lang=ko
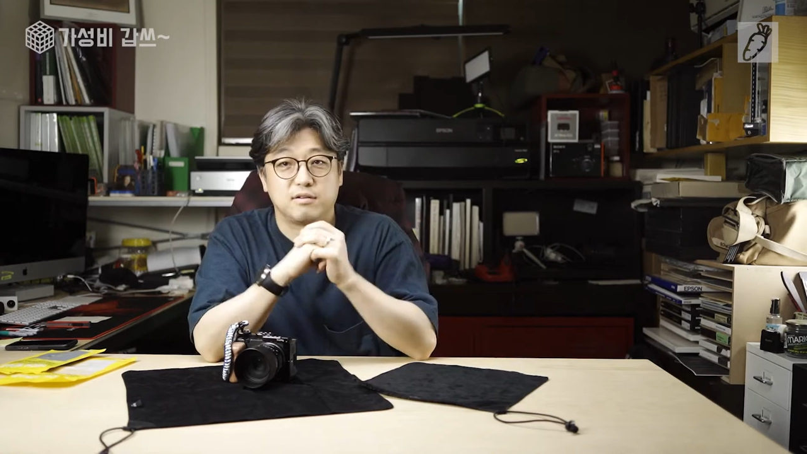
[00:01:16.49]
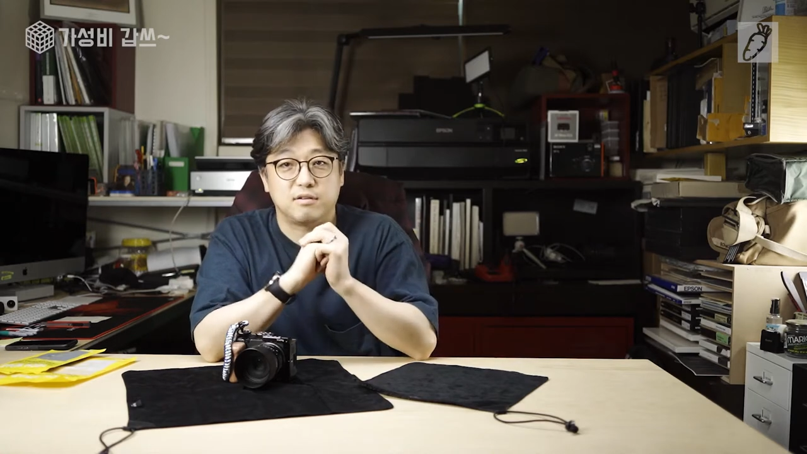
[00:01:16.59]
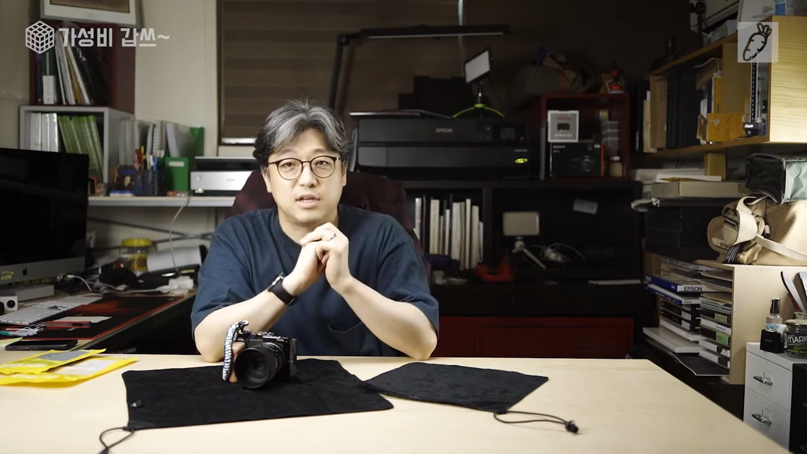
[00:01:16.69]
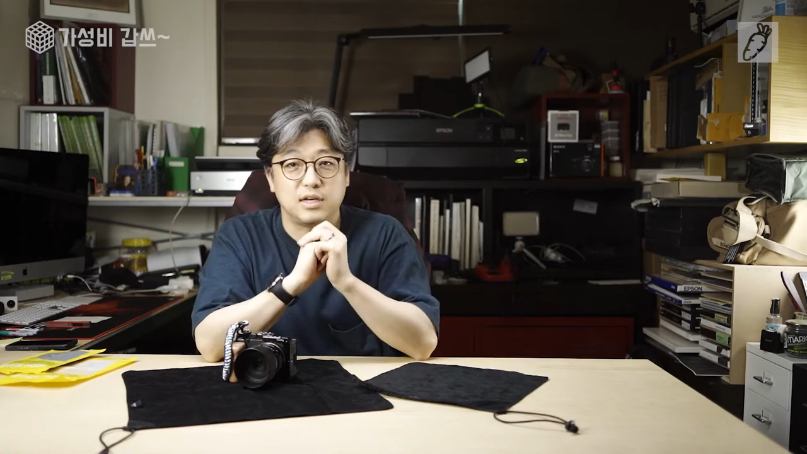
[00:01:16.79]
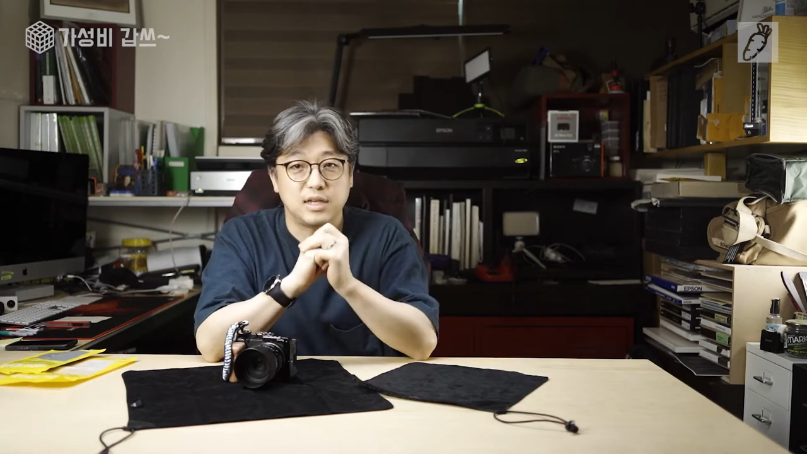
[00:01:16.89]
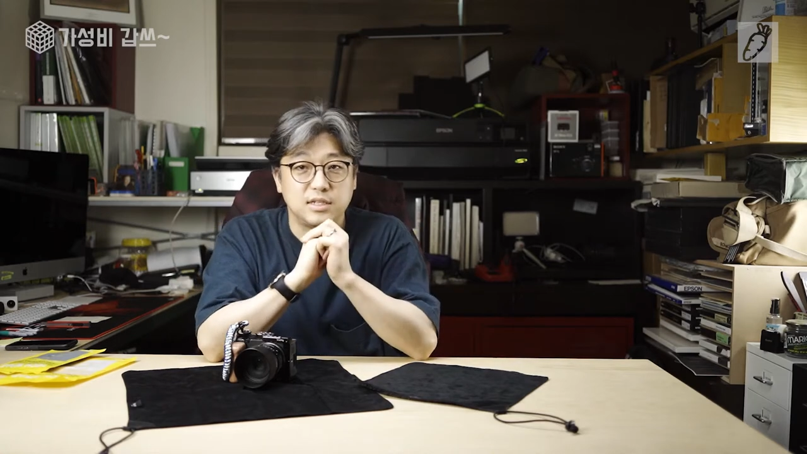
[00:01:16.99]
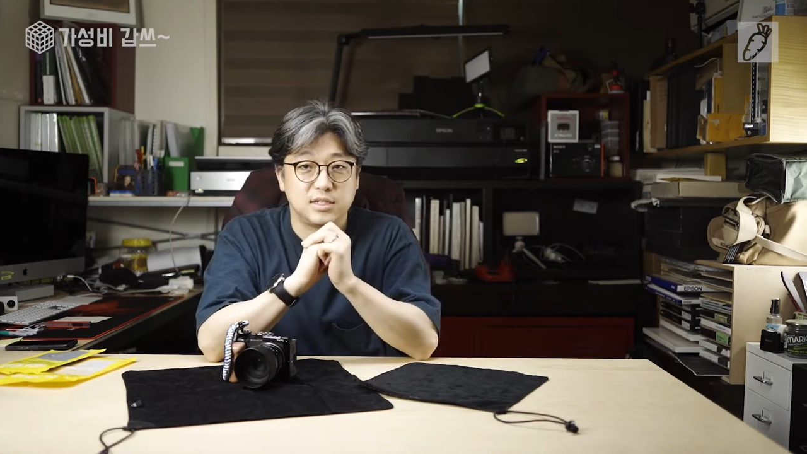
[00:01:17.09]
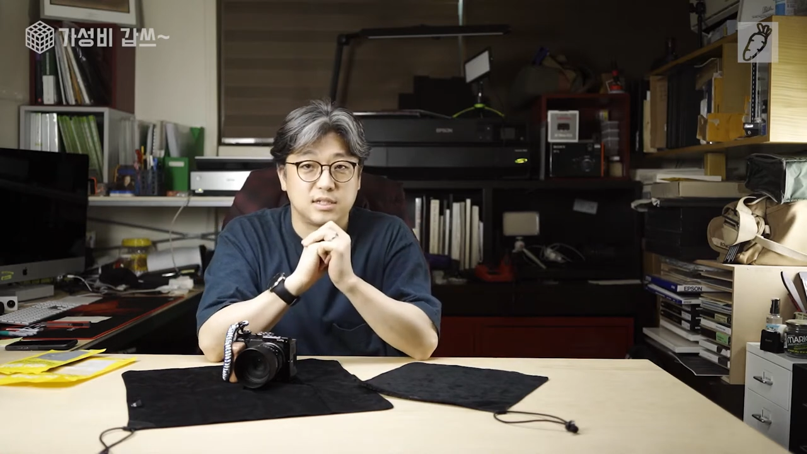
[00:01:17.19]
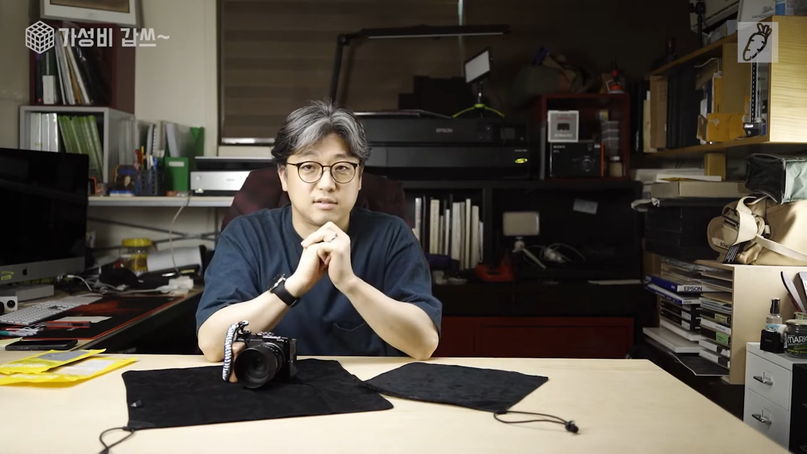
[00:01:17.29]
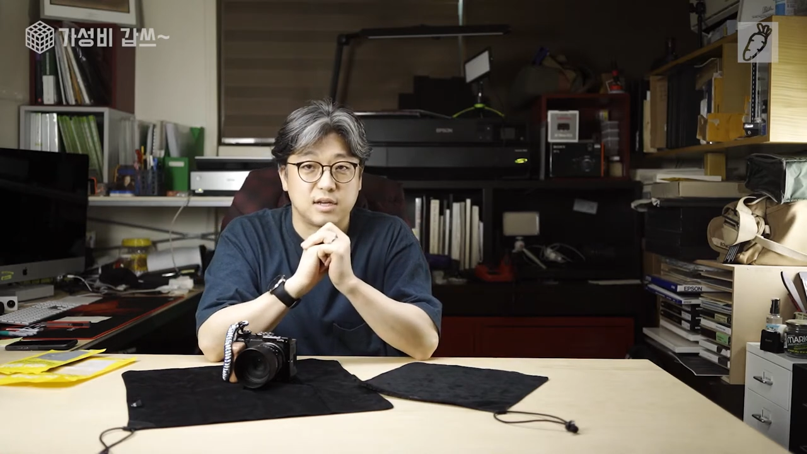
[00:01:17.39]
그러다가 사진
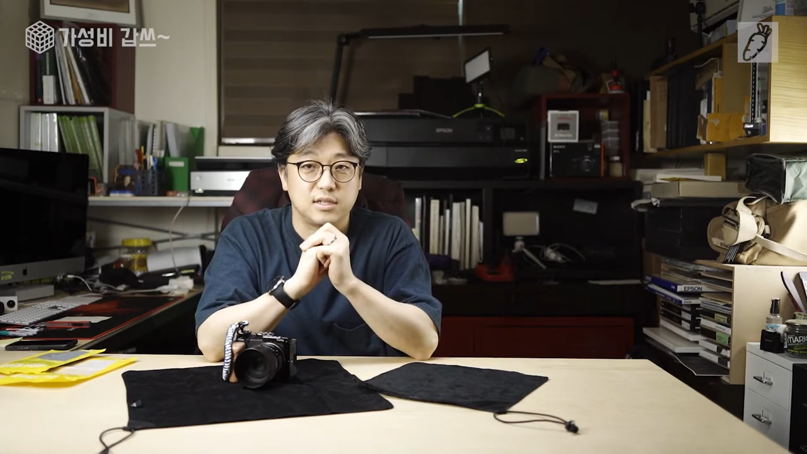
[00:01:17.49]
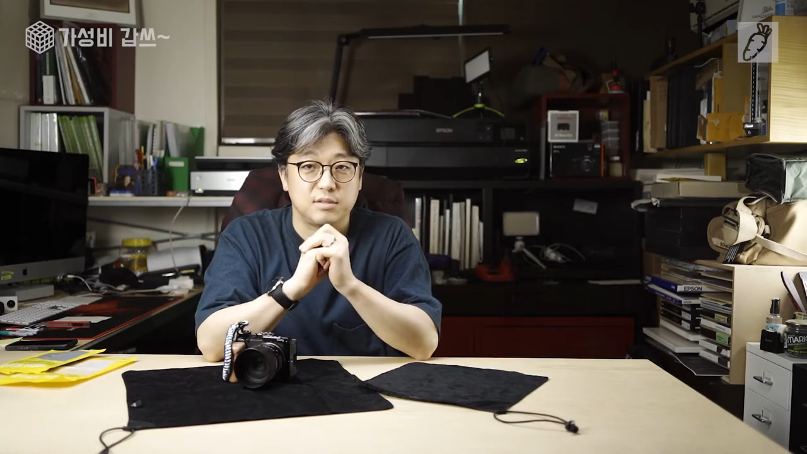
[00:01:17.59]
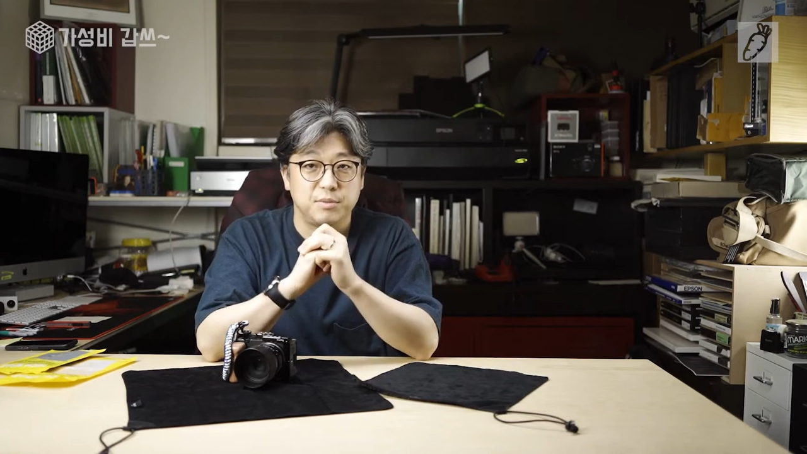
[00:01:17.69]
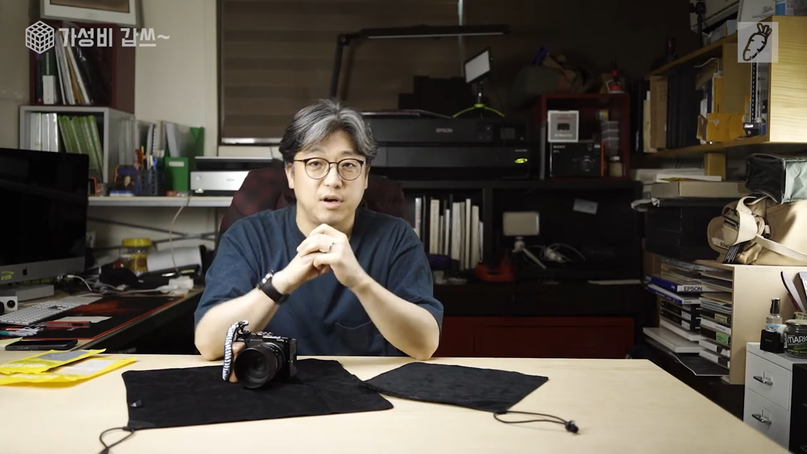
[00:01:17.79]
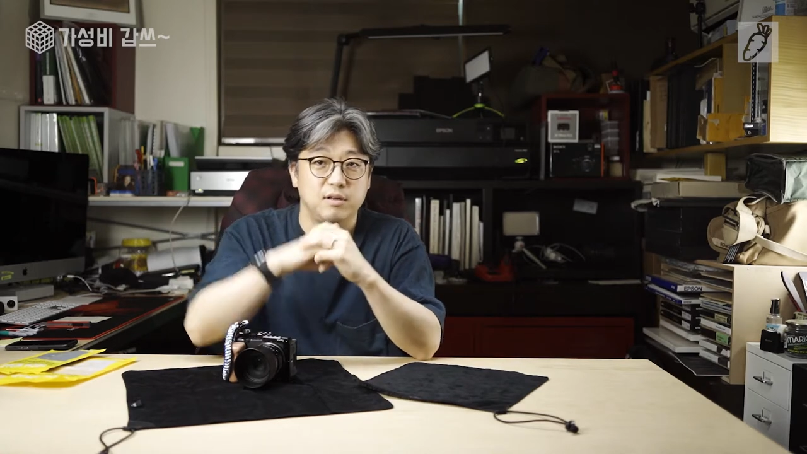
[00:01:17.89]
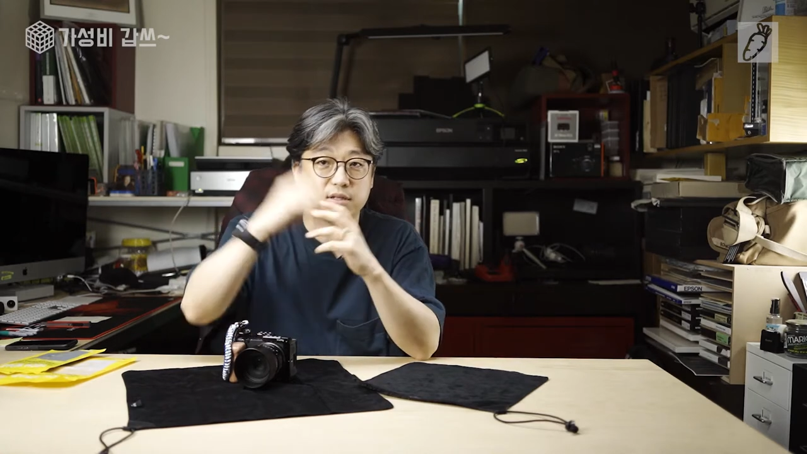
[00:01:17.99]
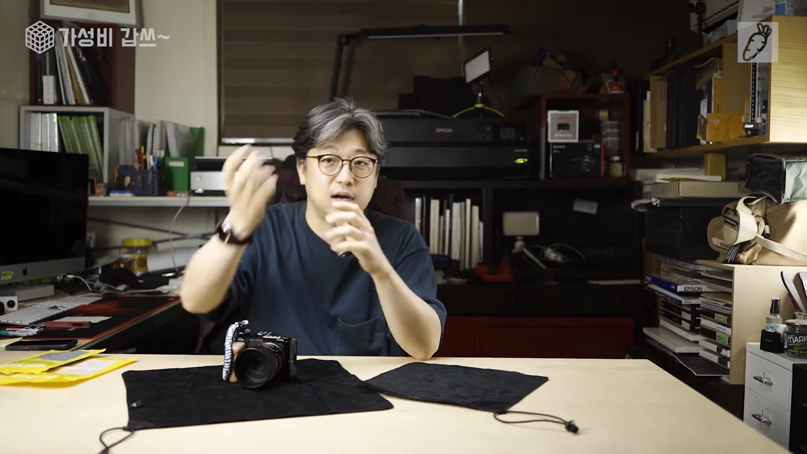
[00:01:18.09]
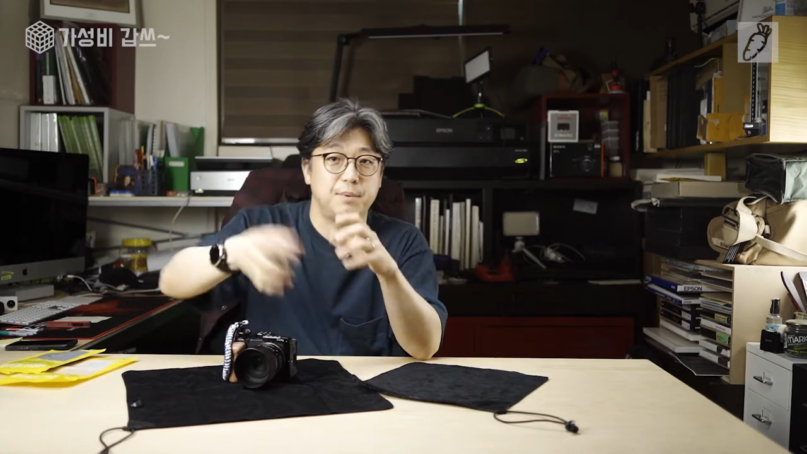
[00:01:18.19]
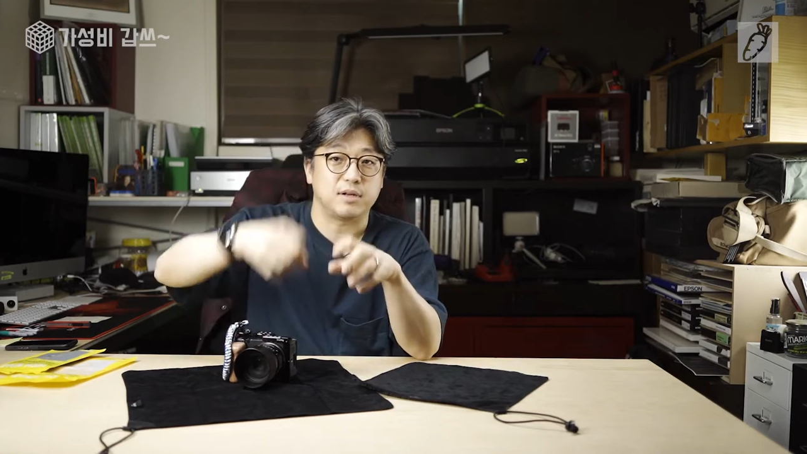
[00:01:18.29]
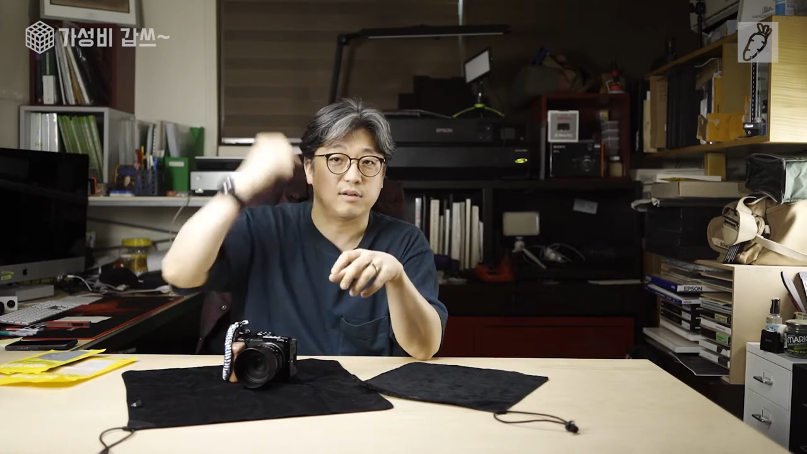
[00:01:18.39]
찍을 게 있으면 가방